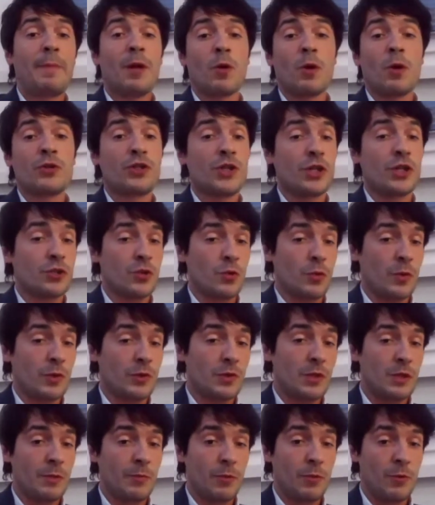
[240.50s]
abbiano accesso a
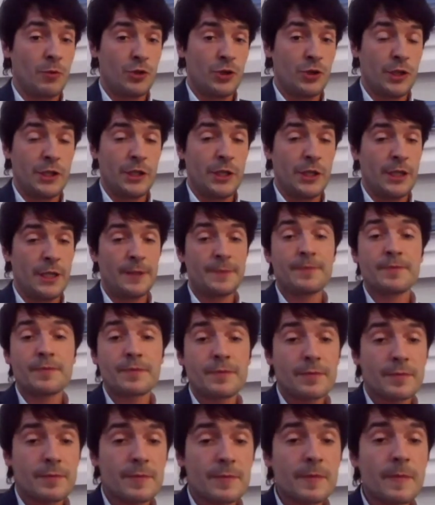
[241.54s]
queste tipologie di,
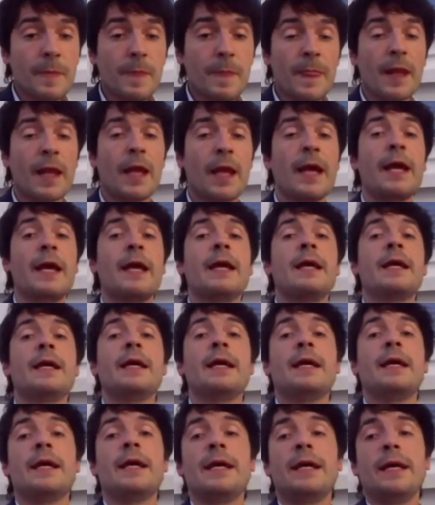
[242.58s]

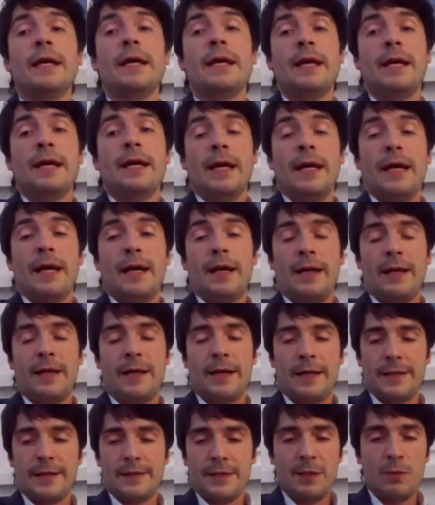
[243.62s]
eh,
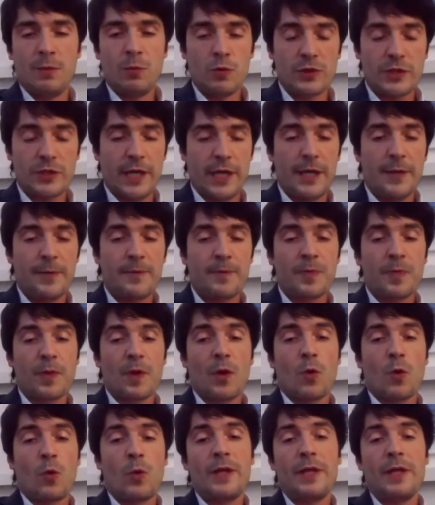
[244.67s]
eh, di musei.
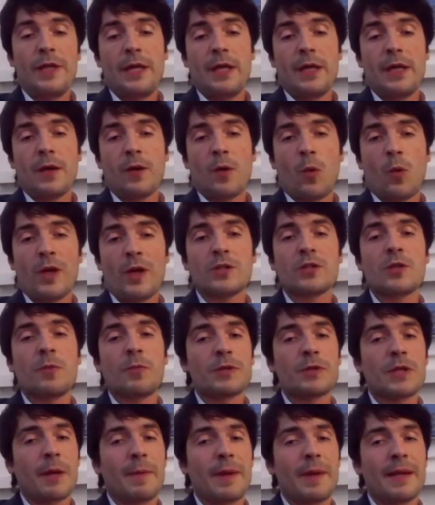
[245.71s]
Quindi
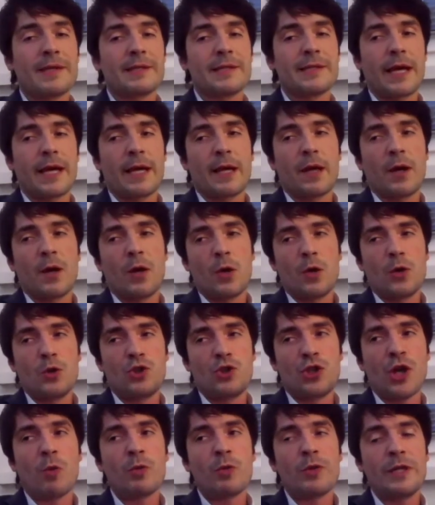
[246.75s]
questo potrebbe essere
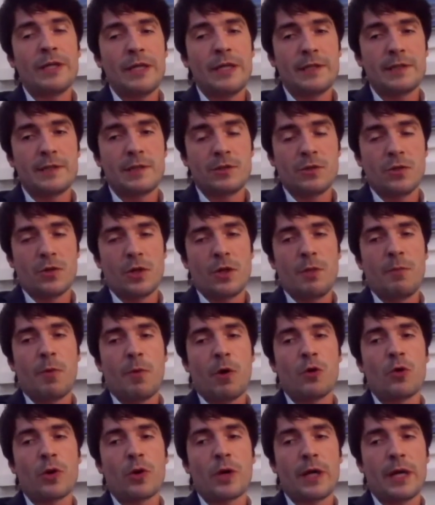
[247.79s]
già un inizio, in
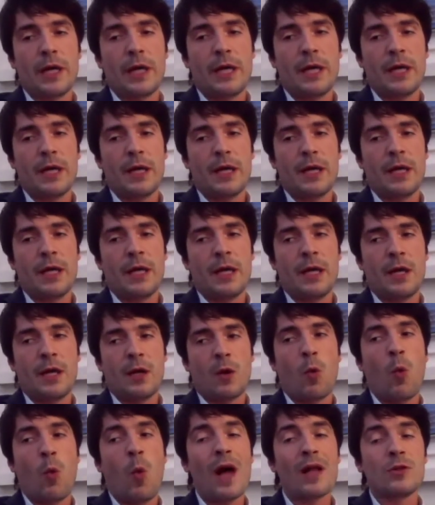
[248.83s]
modo che
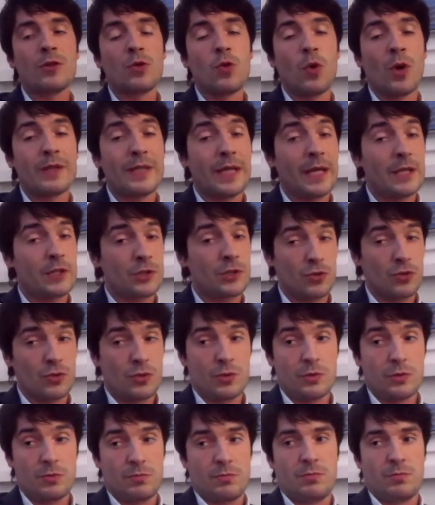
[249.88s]
eh, quando
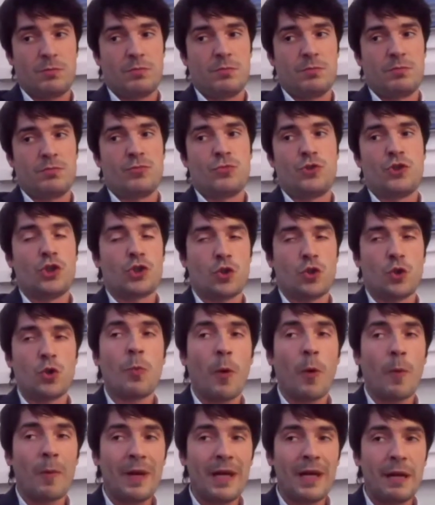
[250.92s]
adesso mh, mm, ci
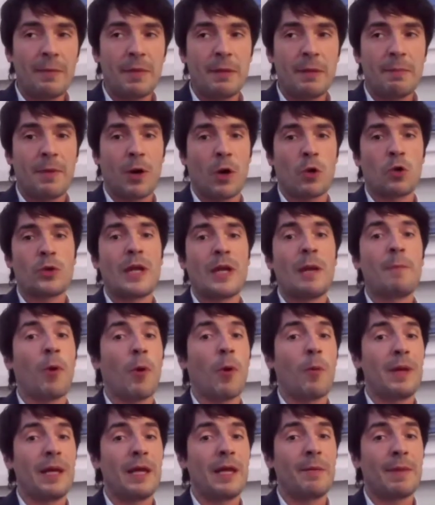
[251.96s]
sono problemi, però non è
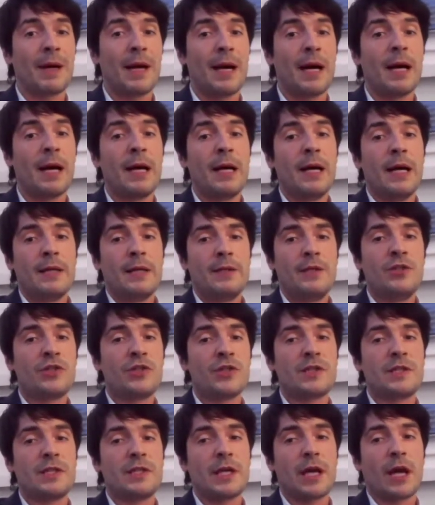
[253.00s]
il problema di
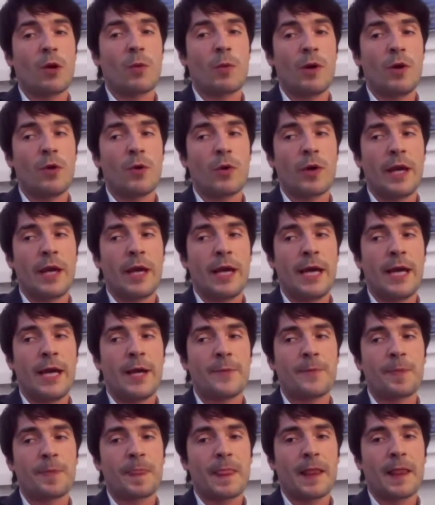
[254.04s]
gestire quello
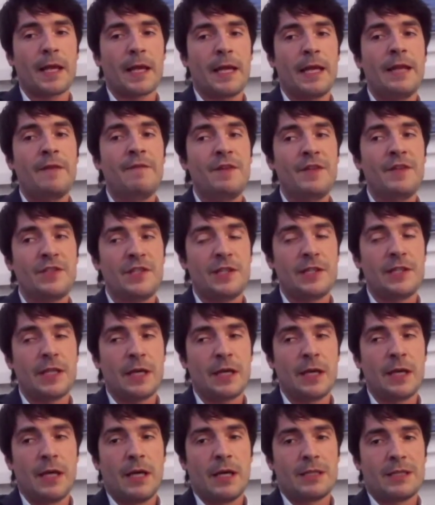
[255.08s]
che è le
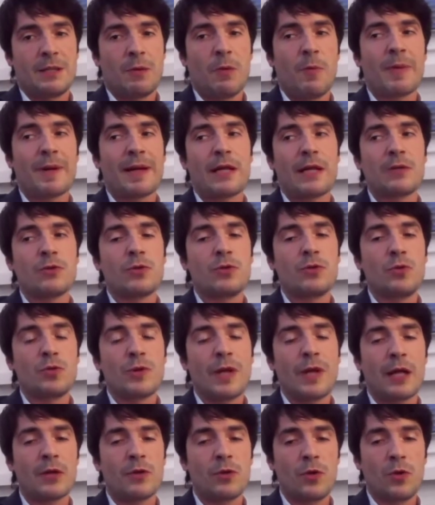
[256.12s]
visite. Stiamo parlando di
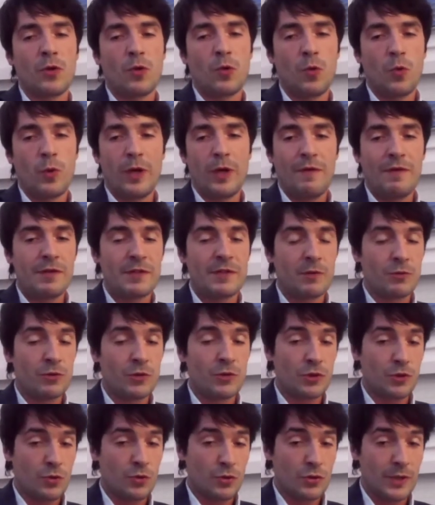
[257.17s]
un anno in cui le visite
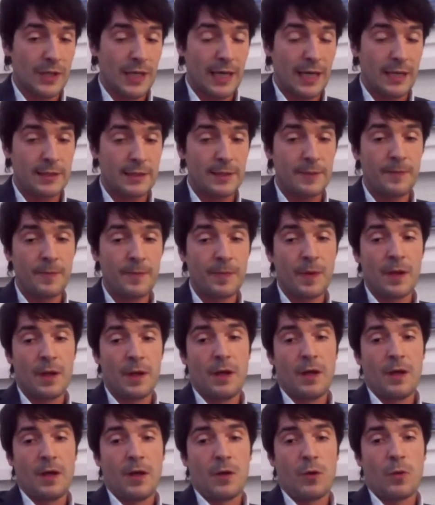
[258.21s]
non ci sono state,
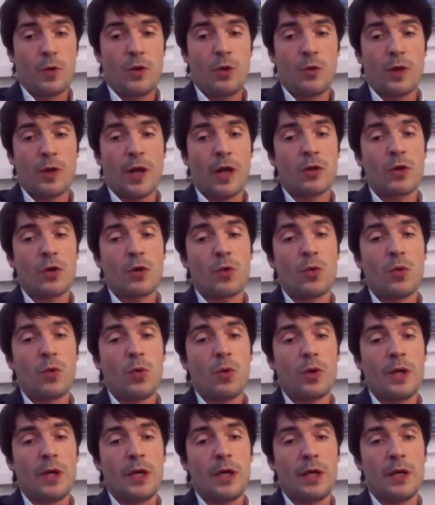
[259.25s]
quindi un anno in
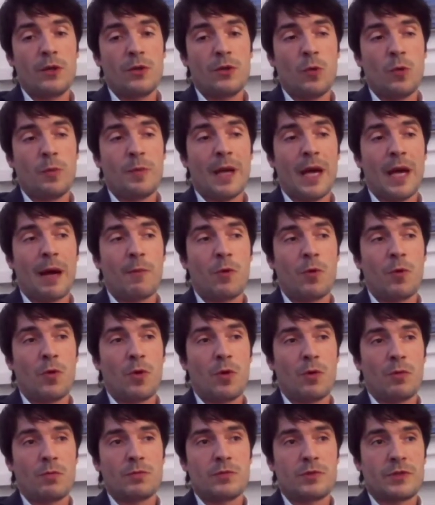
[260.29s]
cui
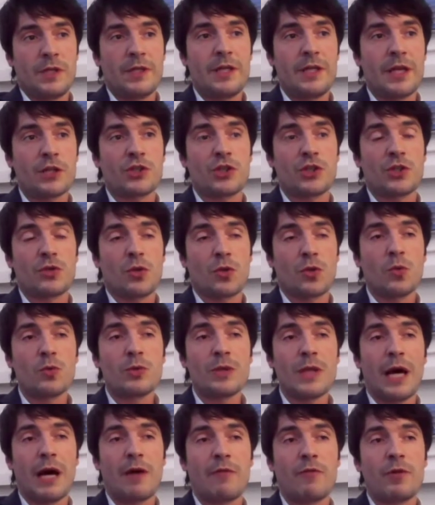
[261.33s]
dobbiamo sederci attorno
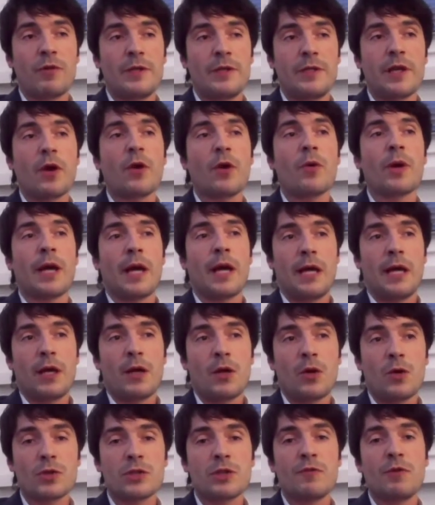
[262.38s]
a un tavolo e dire
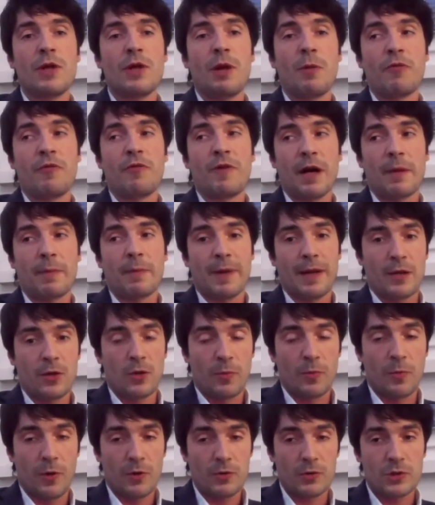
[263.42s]
ok, cosa vogliamo fare per
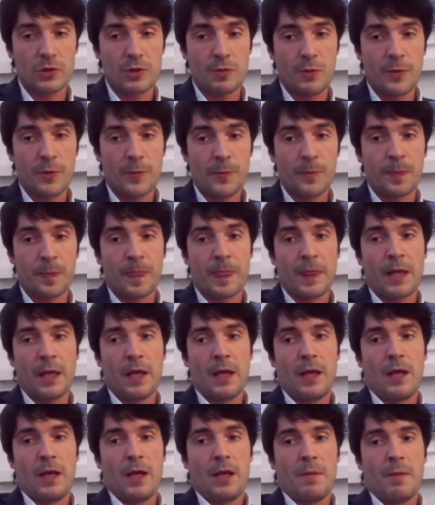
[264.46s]
l'anno prossimo?
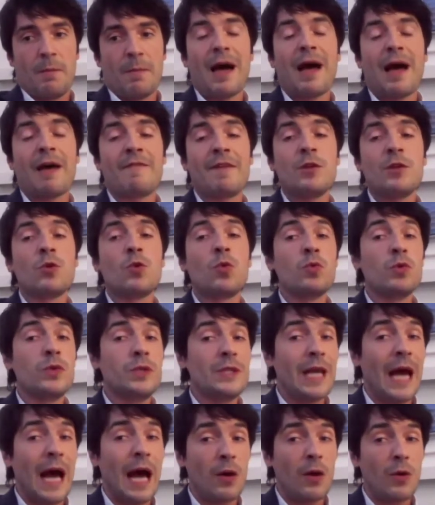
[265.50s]
Ma avendo
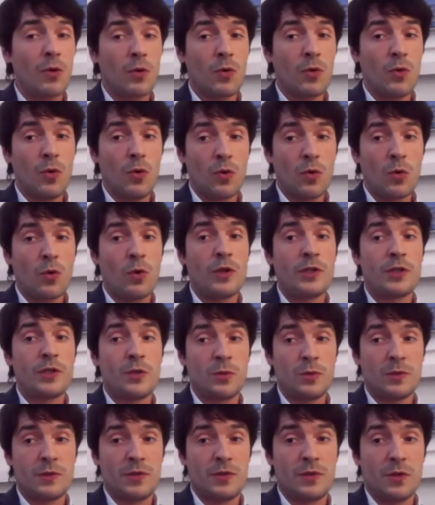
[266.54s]
un dialogo con le
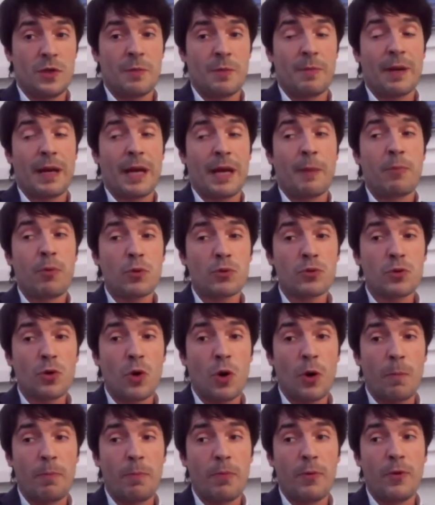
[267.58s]
istituzioni, perché
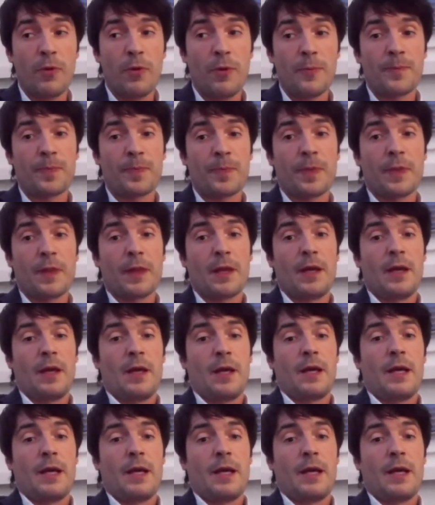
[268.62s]
purtroppo